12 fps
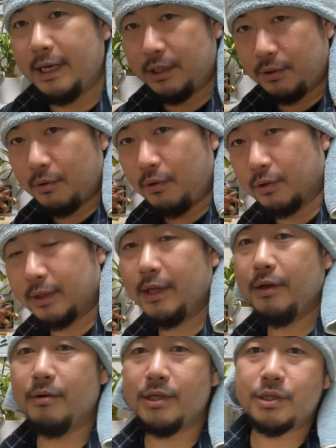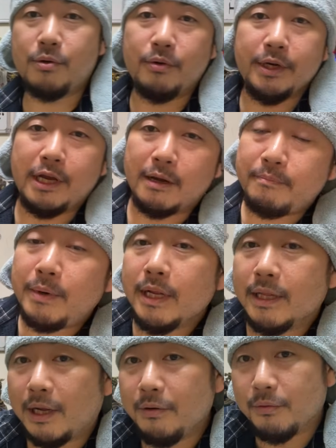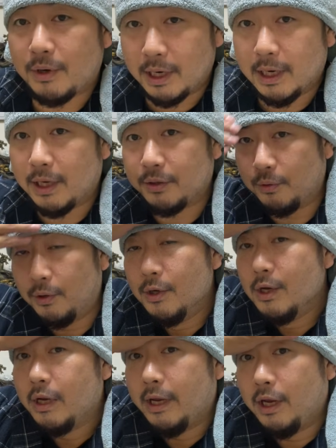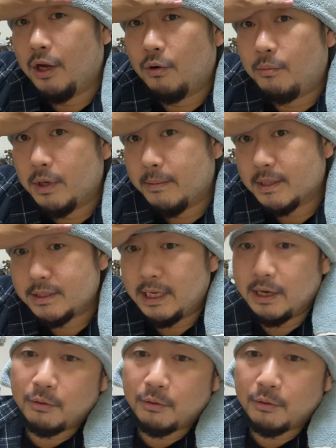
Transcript: 行っとこうっていう思考にやっぱりなるのかなと、えー、思いますね。